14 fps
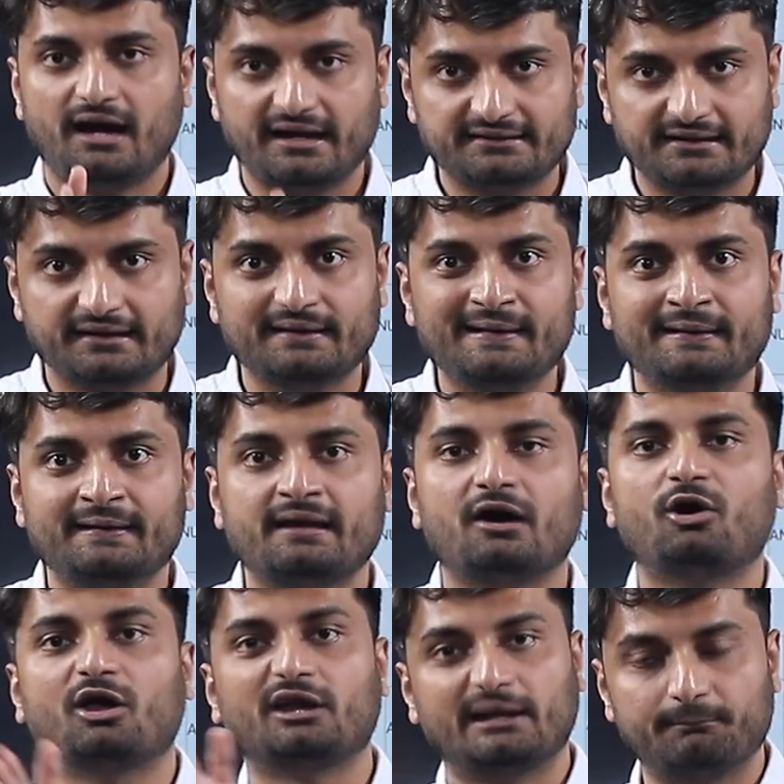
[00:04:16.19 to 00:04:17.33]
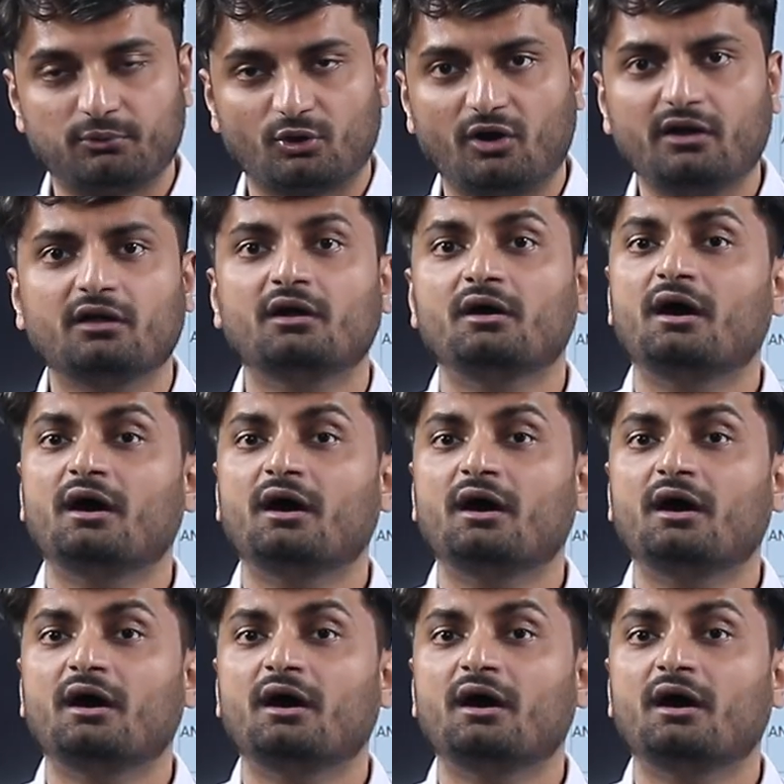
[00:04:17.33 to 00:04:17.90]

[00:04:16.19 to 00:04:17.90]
ఐదర్ ఇన్ ఇండియా ఆర్ అబ్రాడ్